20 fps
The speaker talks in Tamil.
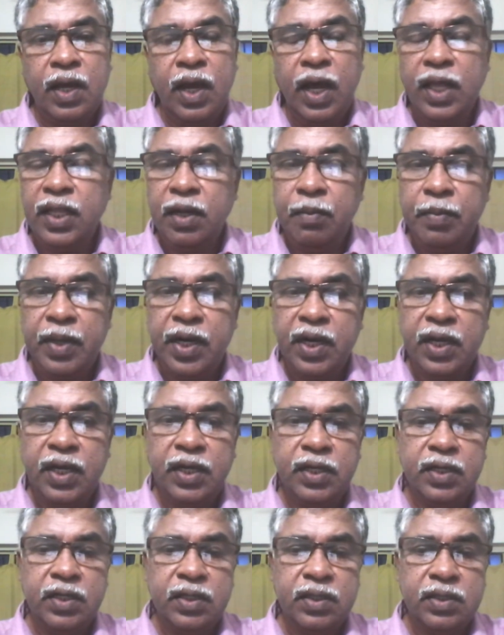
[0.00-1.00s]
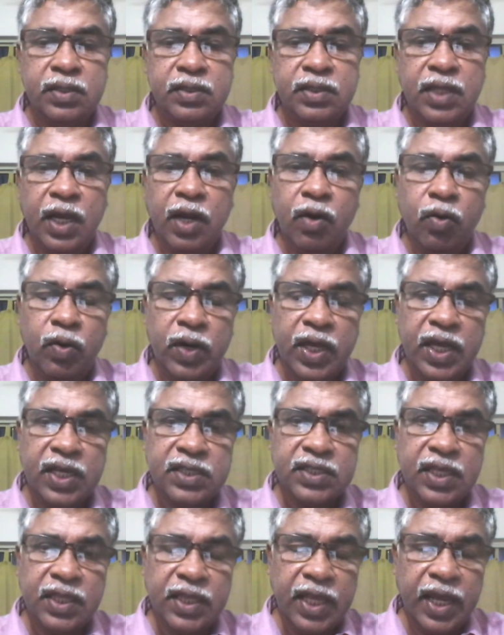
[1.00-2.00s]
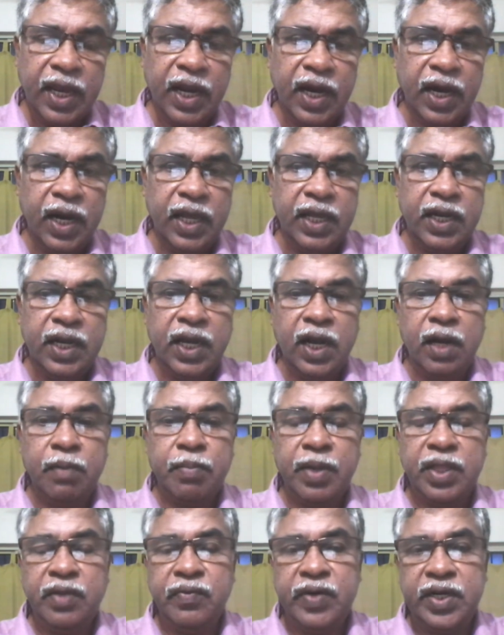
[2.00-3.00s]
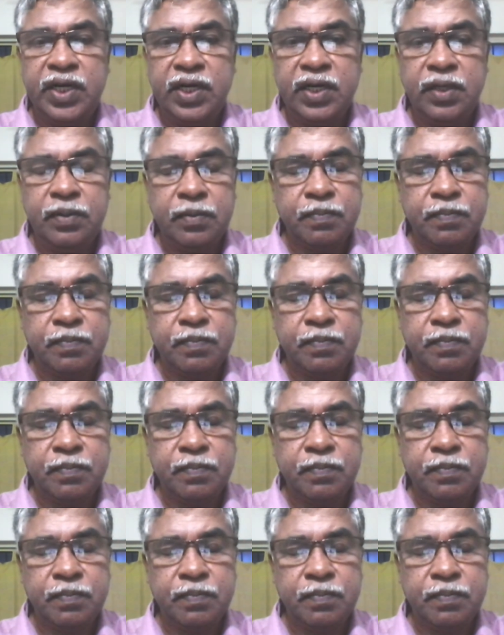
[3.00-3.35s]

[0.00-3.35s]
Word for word: அதன் பிறகு தங்களுடைய சந்தேகங்களை நீங்கள் பதிவிட்டு